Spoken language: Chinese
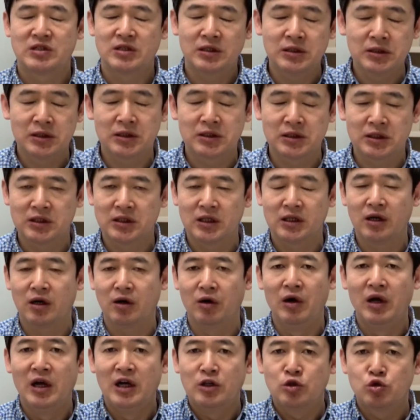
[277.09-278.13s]
真的真的
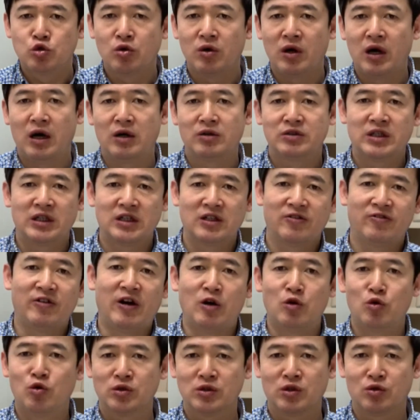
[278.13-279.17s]
要做好这样的
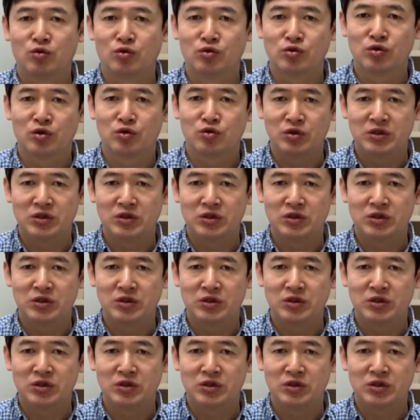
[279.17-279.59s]
防护的工作。